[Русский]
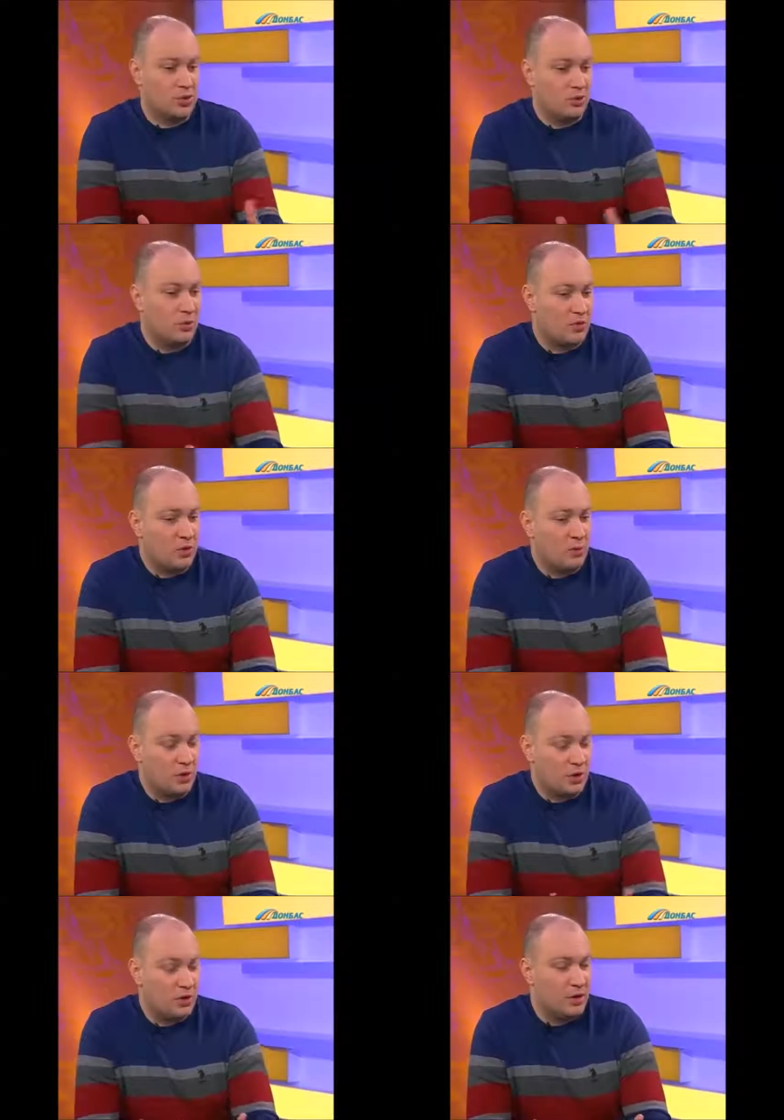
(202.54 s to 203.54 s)
ни о каком правом
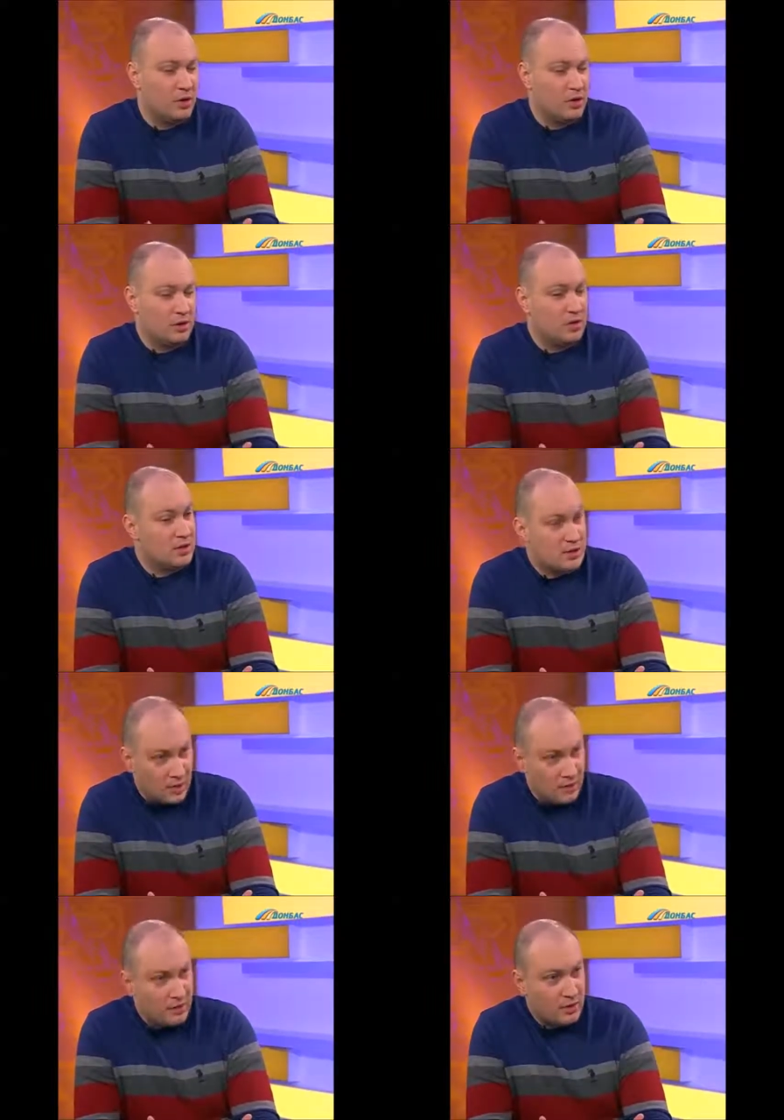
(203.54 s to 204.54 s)
поле нельзя
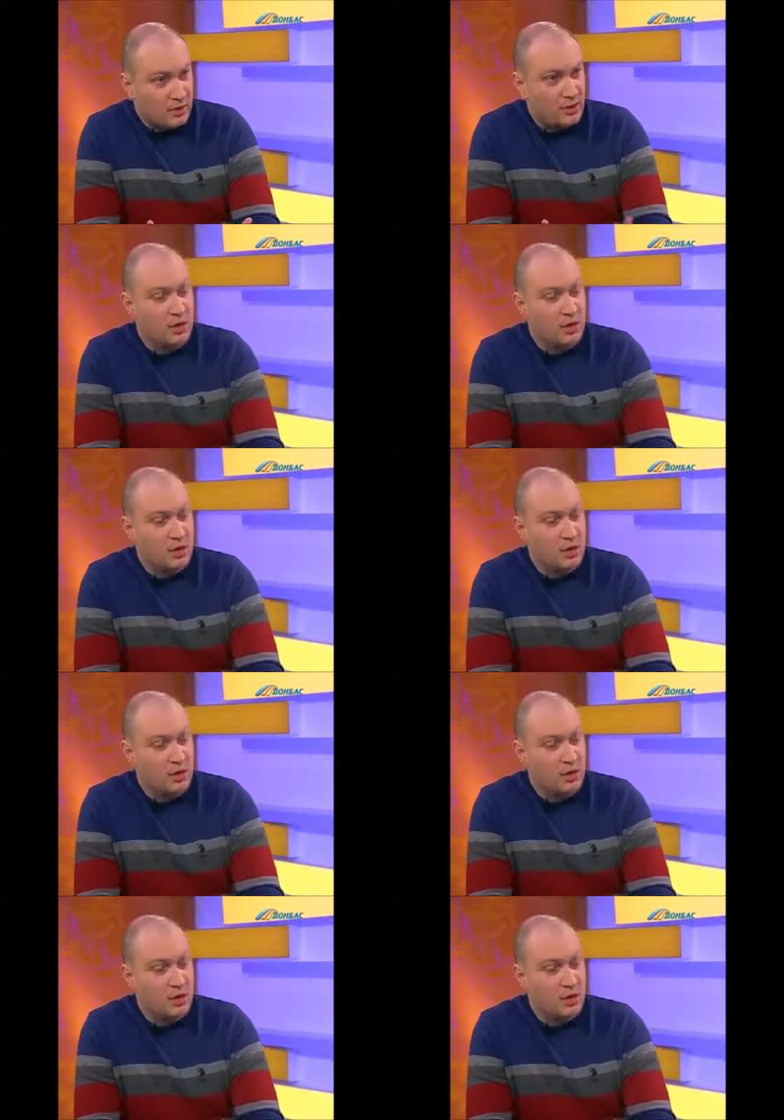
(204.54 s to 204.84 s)
говорить